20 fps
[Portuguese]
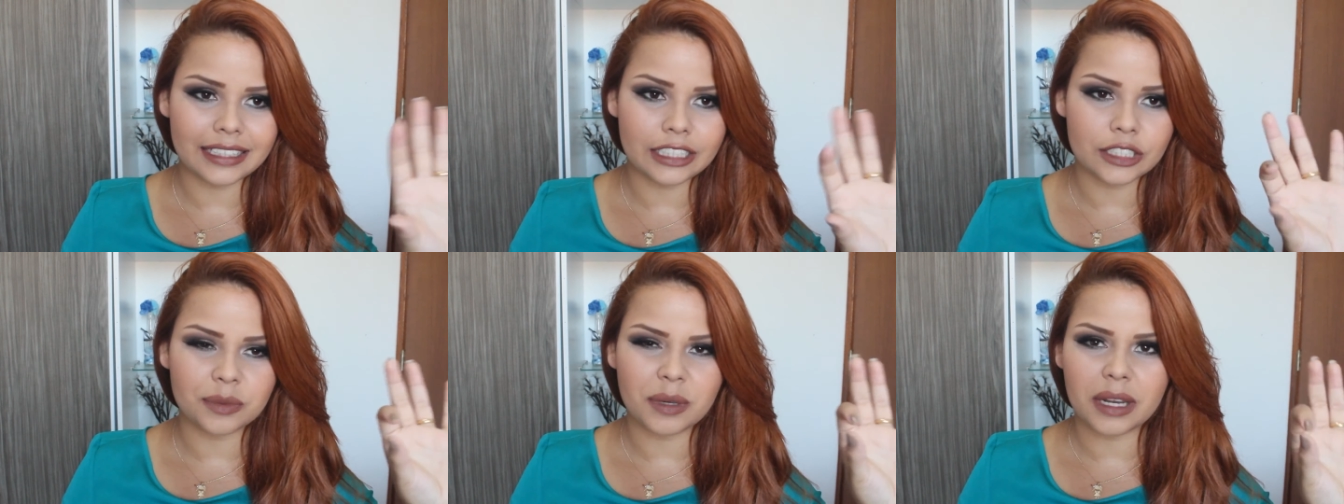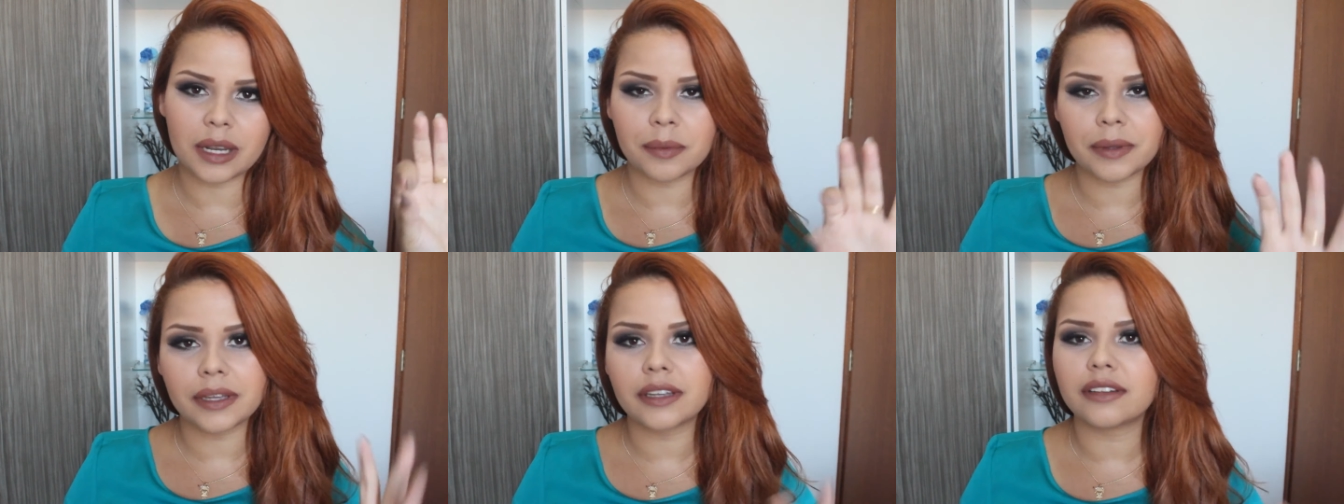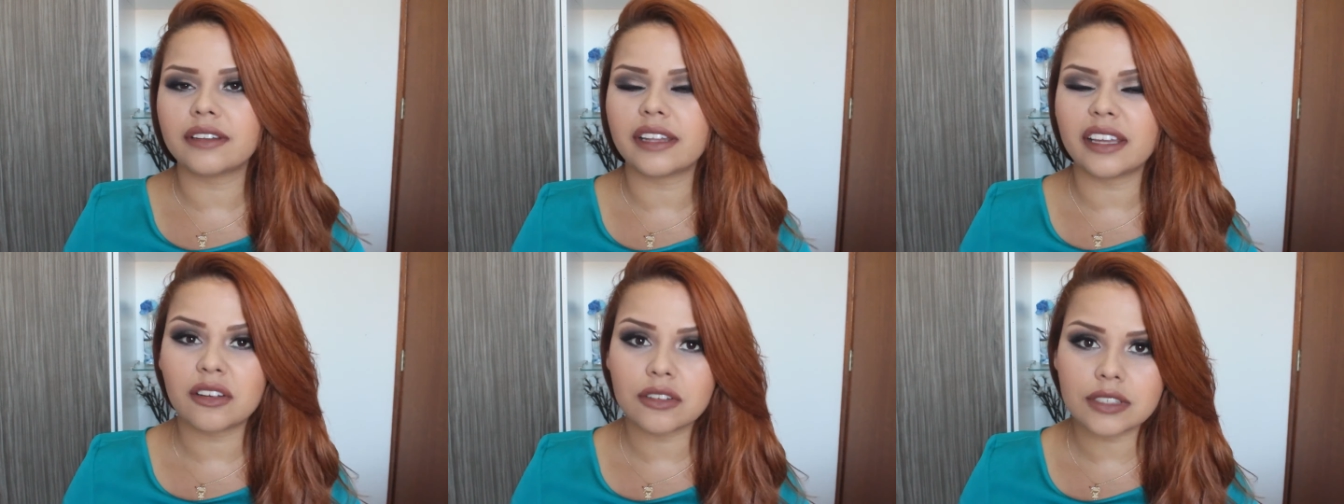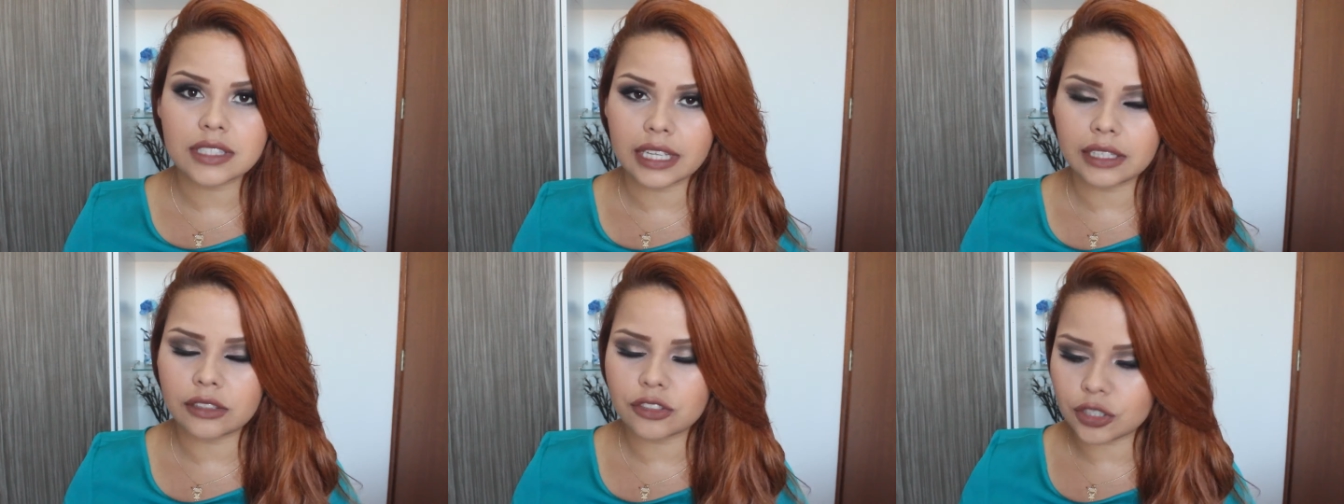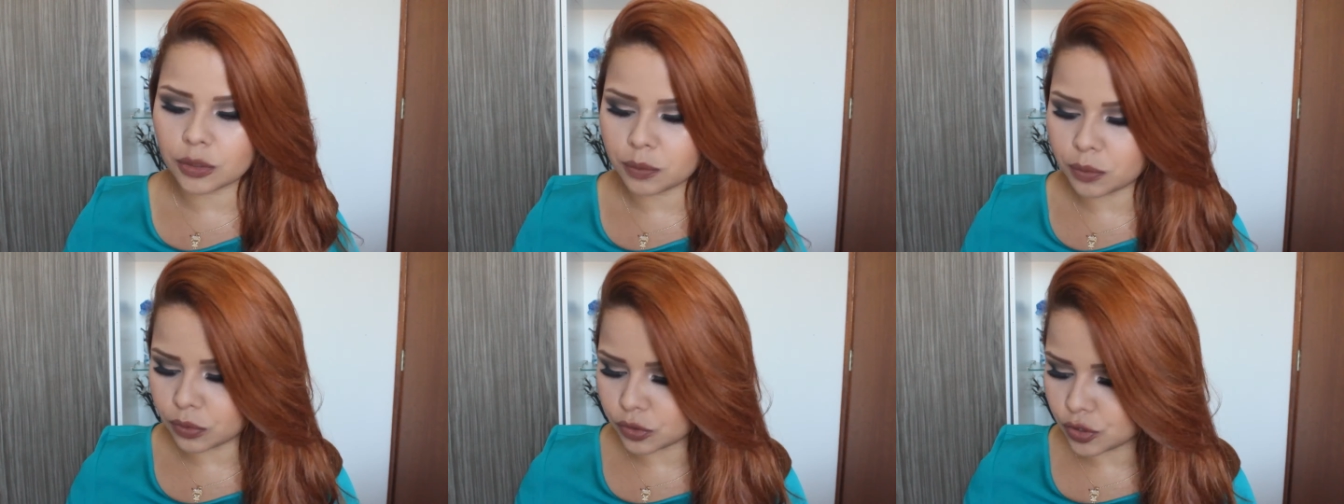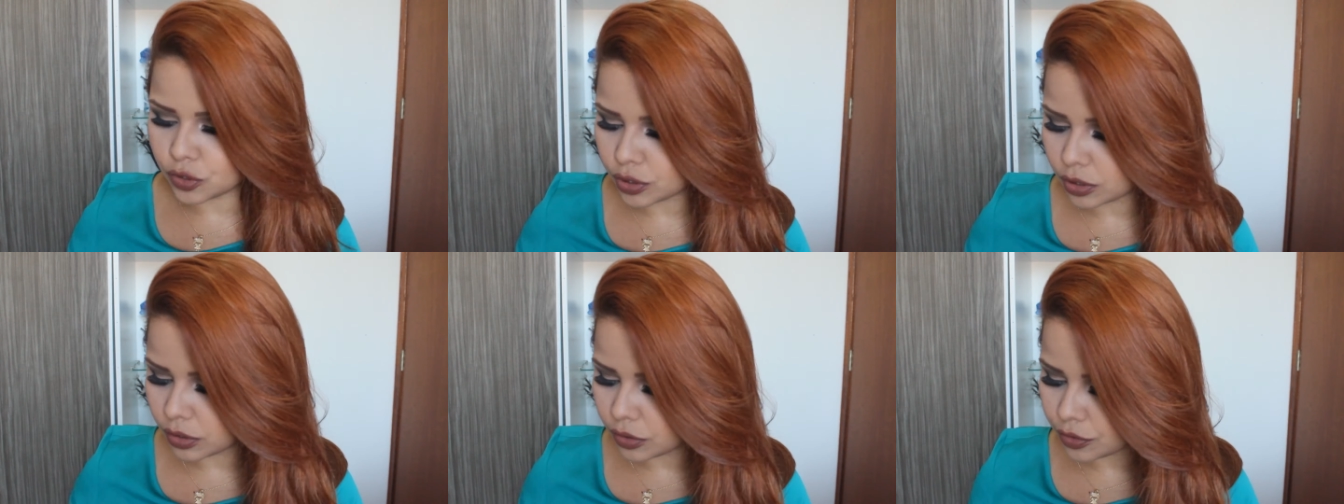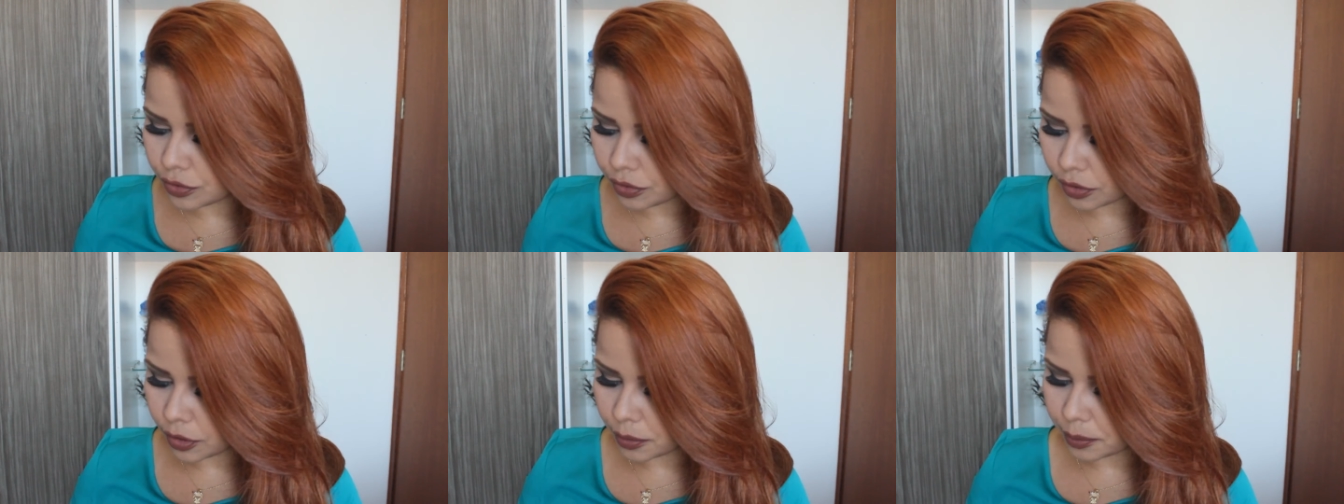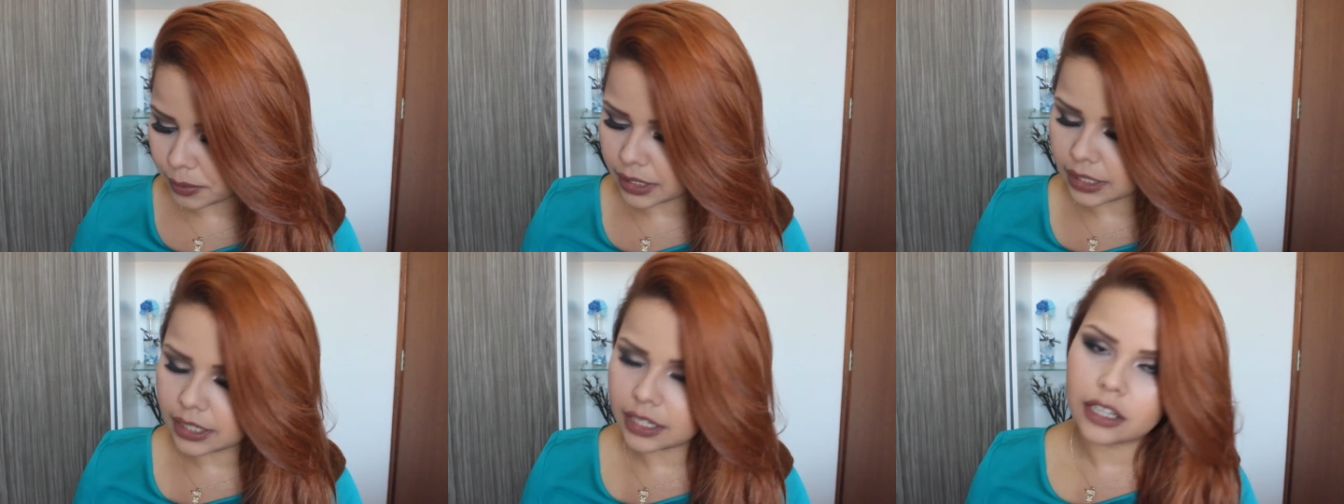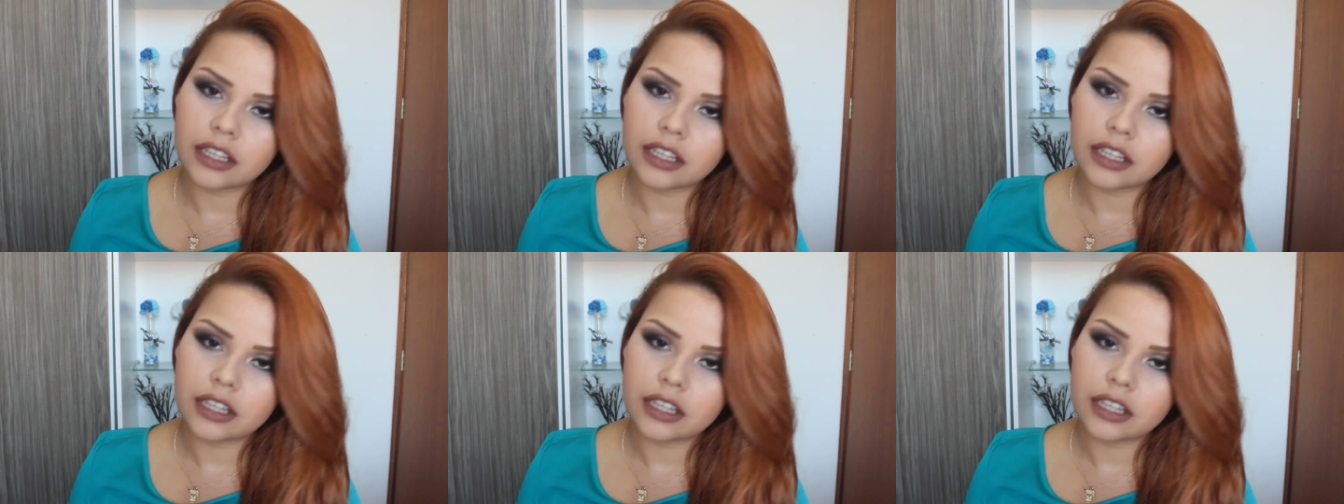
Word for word: deixa pra lá, porque eu nem gostei do shampoo de toda forma.